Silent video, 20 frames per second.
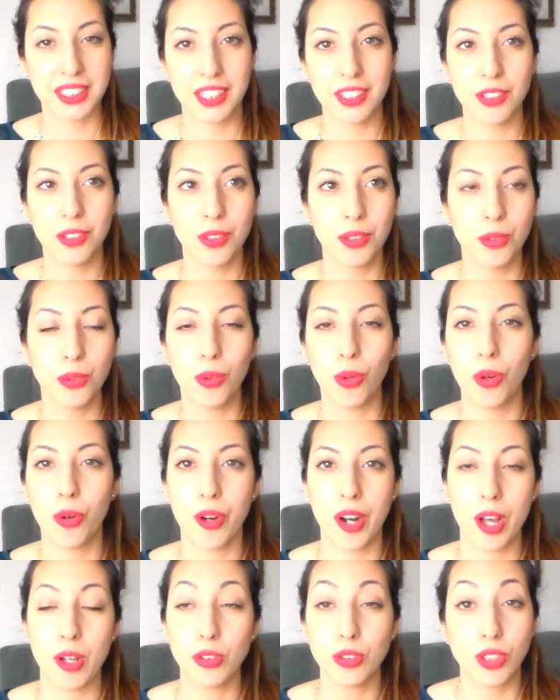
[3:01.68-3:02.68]
pasando de un
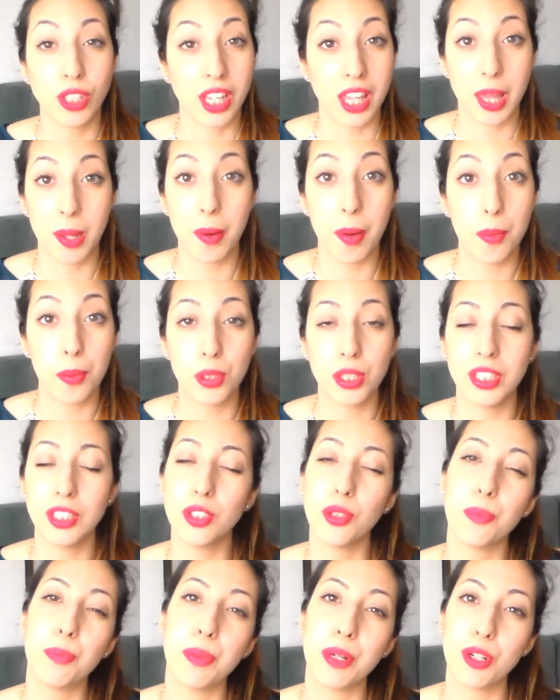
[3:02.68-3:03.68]
color a otro y quedaba
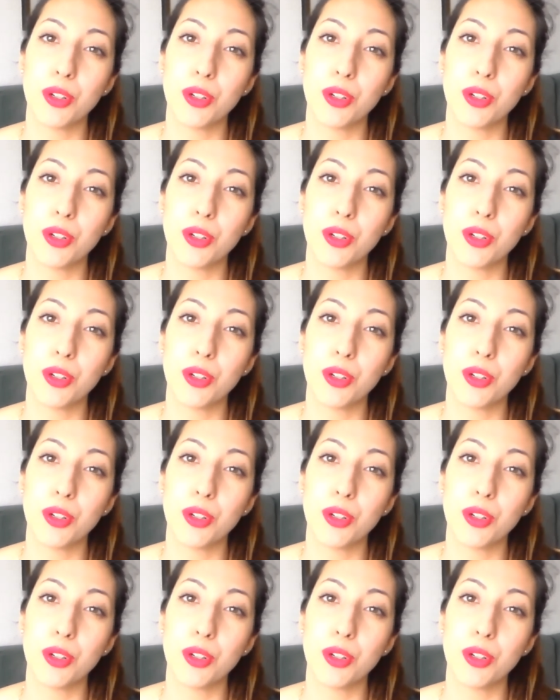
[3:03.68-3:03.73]
bonito,